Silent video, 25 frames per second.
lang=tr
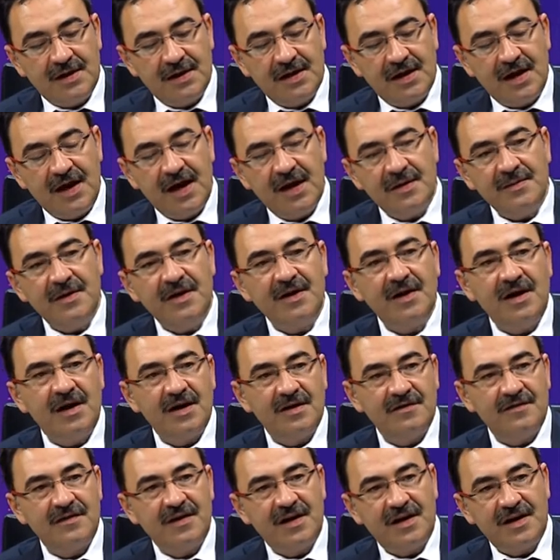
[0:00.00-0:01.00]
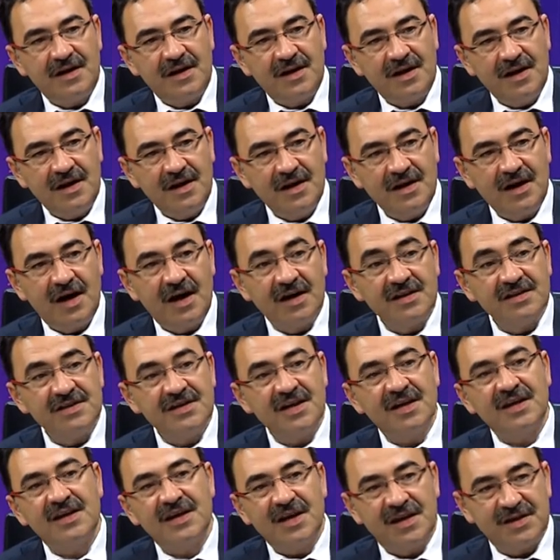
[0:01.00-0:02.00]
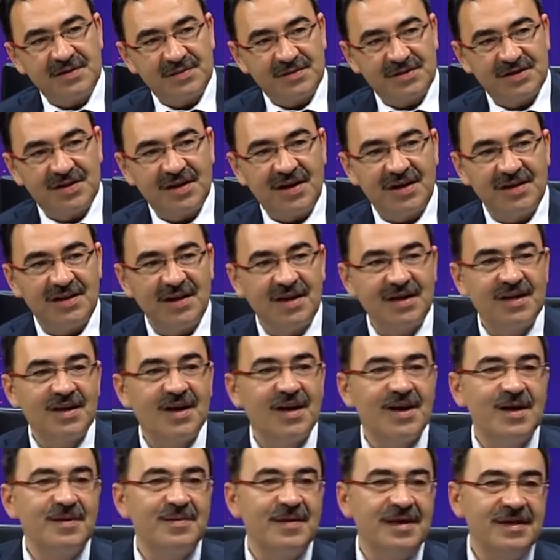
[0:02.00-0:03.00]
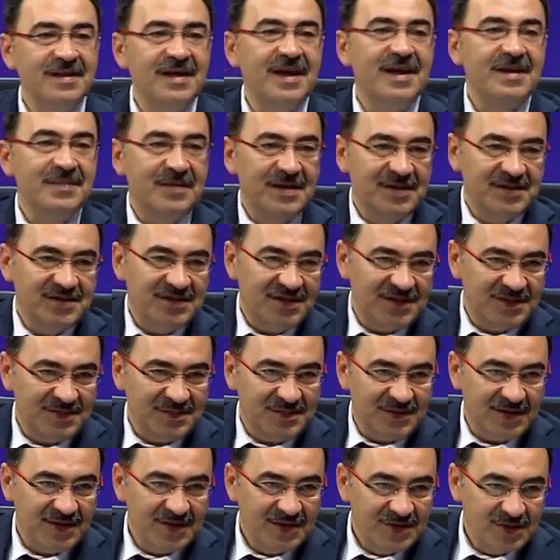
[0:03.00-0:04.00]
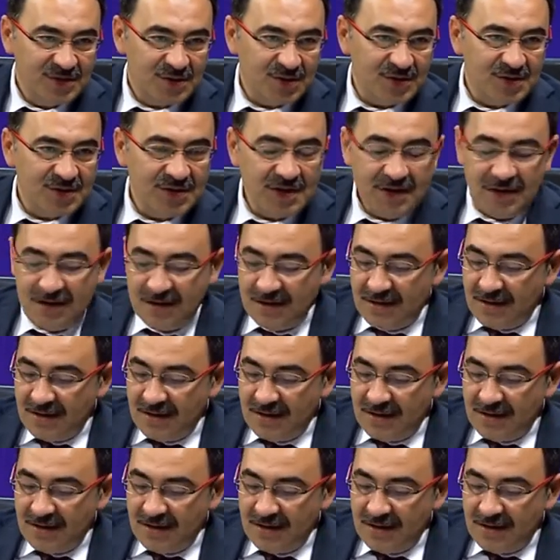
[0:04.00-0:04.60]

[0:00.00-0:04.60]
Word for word: Ermeni harfleriyle Artsak yazmışlardı. Yani hmm. Karaban Ermenice ismi sözde.